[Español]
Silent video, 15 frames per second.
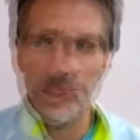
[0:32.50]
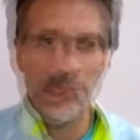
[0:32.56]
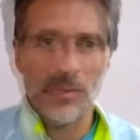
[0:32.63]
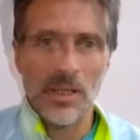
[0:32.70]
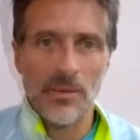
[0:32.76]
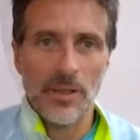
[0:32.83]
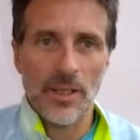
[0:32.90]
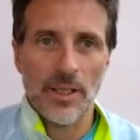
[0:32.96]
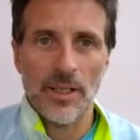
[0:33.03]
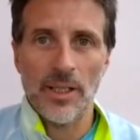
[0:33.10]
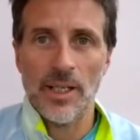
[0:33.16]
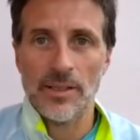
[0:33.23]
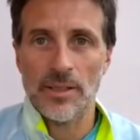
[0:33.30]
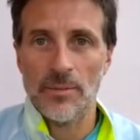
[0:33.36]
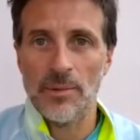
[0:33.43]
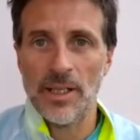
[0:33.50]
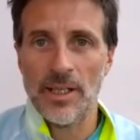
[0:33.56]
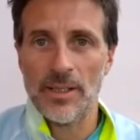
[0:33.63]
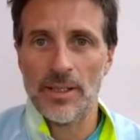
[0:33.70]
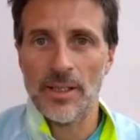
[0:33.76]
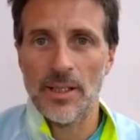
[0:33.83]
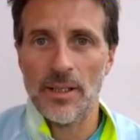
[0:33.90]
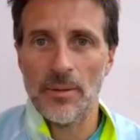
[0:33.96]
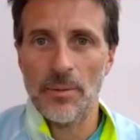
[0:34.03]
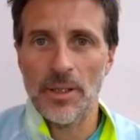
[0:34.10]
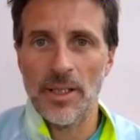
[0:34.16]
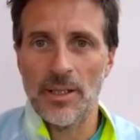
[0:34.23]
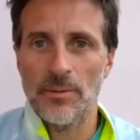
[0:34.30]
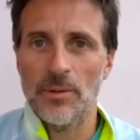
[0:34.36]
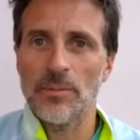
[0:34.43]
La verdad que en la semana ya
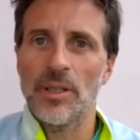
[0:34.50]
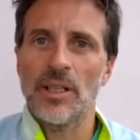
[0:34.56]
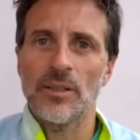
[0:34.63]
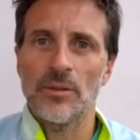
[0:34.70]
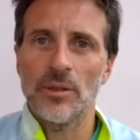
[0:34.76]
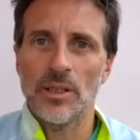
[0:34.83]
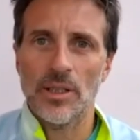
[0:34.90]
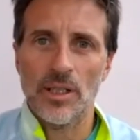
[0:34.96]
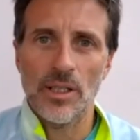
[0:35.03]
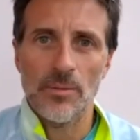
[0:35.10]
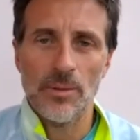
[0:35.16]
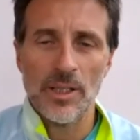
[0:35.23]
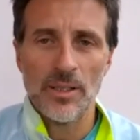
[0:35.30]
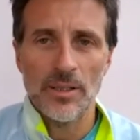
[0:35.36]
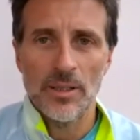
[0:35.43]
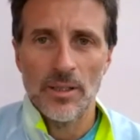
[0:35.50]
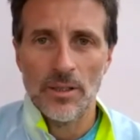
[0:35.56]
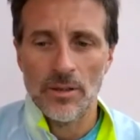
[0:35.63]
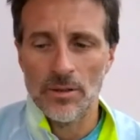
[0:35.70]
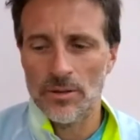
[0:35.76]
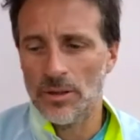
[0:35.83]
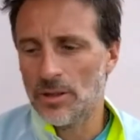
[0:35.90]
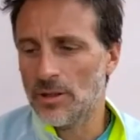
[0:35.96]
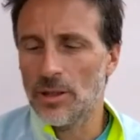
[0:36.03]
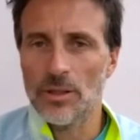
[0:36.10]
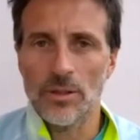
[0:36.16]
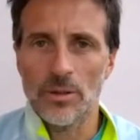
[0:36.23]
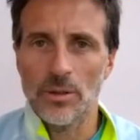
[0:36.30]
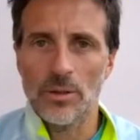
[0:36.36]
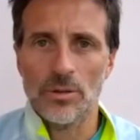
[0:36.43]
veíamos mirando el clima con
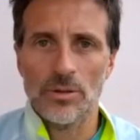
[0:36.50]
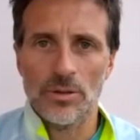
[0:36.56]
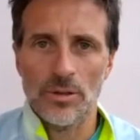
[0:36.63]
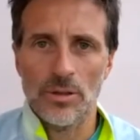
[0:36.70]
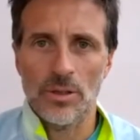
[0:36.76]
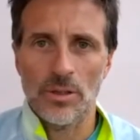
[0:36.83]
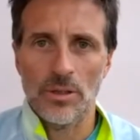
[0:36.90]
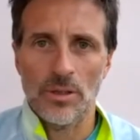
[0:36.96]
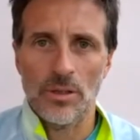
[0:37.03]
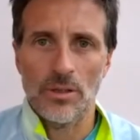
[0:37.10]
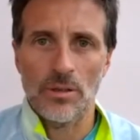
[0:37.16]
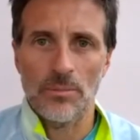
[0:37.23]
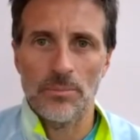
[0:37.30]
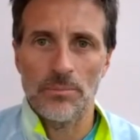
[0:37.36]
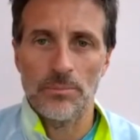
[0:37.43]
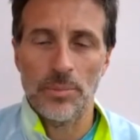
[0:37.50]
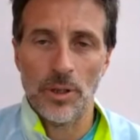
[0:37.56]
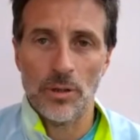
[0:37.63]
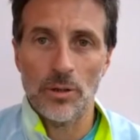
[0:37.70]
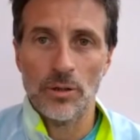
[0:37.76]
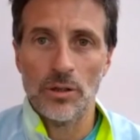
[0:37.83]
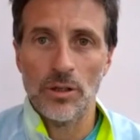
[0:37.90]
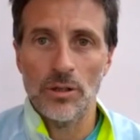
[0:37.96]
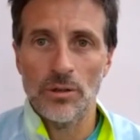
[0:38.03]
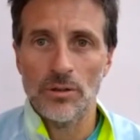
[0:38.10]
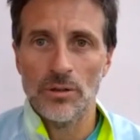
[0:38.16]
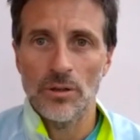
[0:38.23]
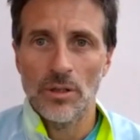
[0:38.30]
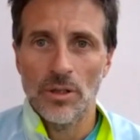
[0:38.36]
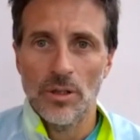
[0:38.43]
distintos eh, pronósticos
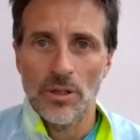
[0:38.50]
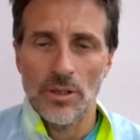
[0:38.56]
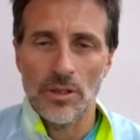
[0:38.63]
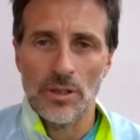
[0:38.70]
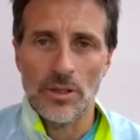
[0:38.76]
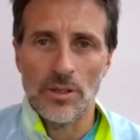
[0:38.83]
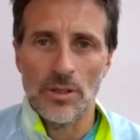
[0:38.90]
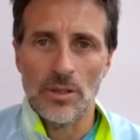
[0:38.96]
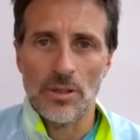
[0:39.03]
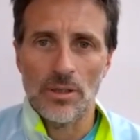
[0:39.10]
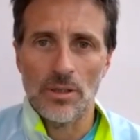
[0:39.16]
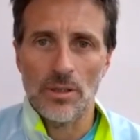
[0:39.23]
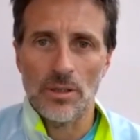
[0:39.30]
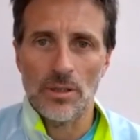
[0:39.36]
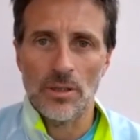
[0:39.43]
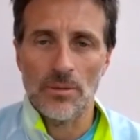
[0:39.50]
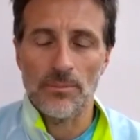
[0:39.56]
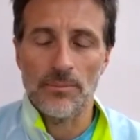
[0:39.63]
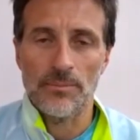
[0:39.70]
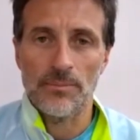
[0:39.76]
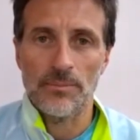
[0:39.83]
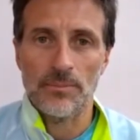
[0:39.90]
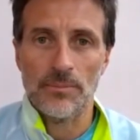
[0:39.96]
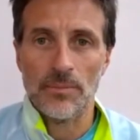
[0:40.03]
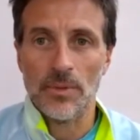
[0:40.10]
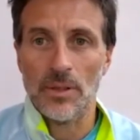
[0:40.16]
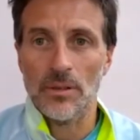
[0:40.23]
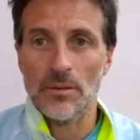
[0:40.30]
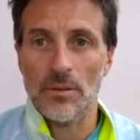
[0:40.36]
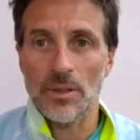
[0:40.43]
y,
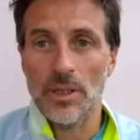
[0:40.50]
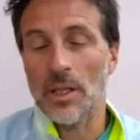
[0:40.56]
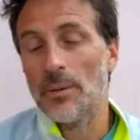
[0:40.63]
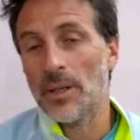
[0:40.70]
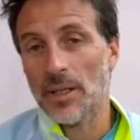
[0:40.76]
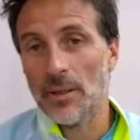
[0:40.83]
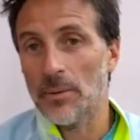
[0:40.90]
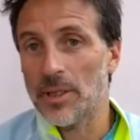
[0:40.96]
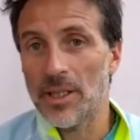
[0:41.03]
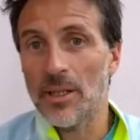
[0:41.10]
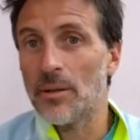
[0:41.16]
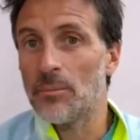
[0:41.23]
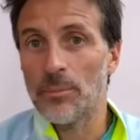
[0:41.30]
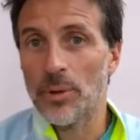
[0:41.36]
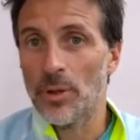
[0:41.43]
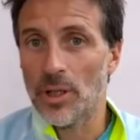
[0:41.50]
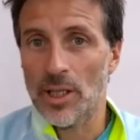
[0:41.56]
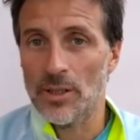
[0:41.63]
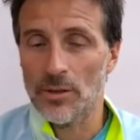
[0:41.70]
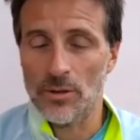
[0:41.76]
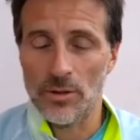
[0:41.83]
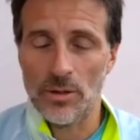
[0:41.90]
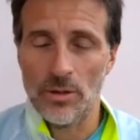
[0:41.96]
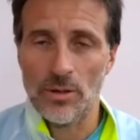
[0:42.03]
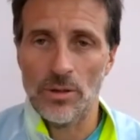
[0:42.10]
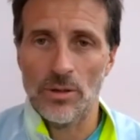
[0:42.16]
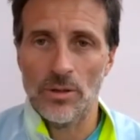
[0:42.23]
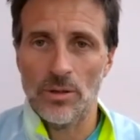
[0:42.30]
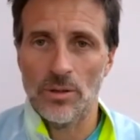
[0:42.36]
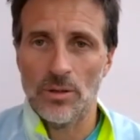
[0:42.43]
la verdad que venía empeorando, no,
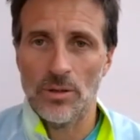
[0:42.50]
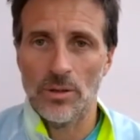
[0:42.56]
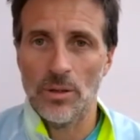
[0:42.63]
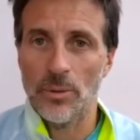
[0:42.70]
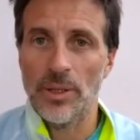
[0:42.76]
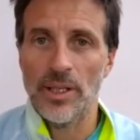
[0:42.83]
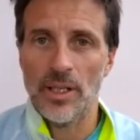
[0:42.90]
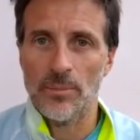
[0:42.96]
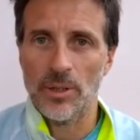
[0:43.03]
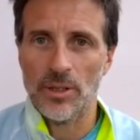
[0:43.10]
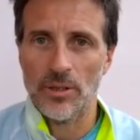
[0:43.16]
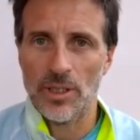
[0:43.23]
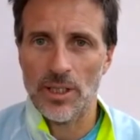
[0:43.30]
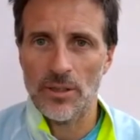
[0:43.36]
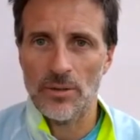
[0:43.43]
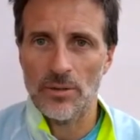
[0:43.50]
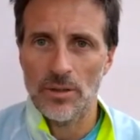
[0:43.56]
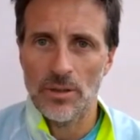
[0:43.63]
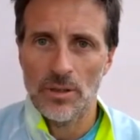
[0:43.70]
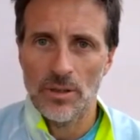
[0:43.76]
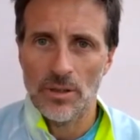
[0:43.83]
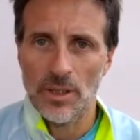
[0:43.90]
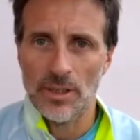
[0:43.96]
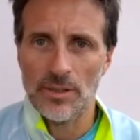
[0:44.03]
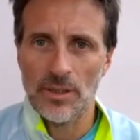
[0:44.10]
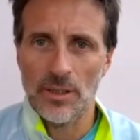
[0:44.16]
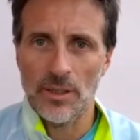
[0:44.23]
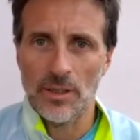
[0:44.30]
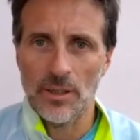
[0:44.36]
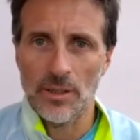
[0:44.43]
no, no venía mejorando, así
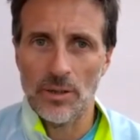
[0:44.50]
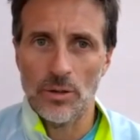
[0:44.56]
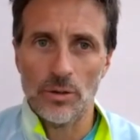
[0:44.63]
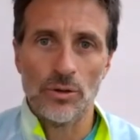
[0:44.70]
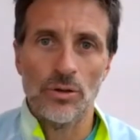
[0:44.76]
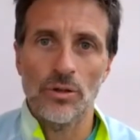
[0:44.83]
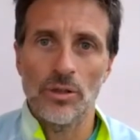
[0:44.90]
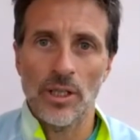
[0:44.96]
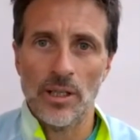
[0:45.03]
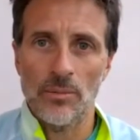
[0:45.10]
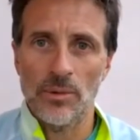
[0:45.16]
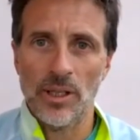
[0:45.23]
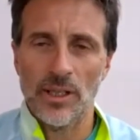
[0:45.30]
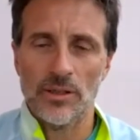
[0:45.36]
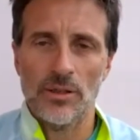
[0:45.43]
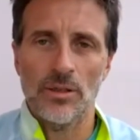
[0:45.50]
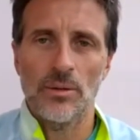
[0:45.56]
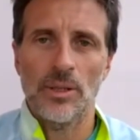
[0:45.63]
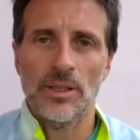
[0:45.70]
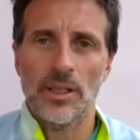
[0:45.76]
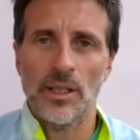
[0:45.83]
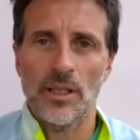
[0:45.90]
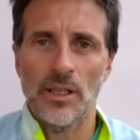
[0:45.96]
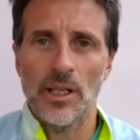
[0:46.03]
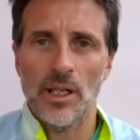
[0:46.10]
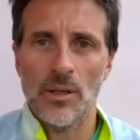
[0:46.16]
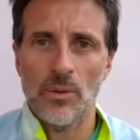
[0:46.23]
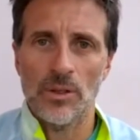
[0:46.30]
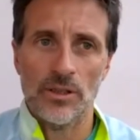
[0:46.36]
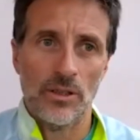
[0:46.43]
que no solo la complicación iba a estar en el
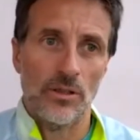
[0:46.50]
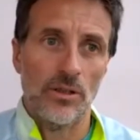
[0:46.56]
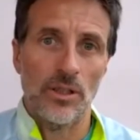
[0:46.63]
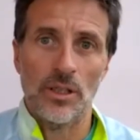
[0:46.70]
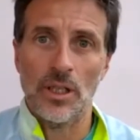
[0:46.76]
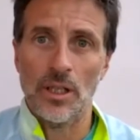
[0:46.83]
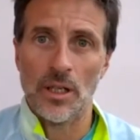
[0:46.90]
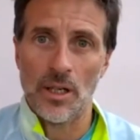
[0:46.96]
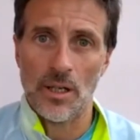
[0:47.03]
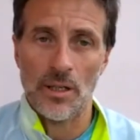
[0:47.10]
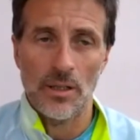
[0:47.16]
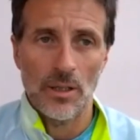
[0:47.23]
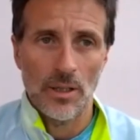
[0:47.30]
agua, sino en tierra,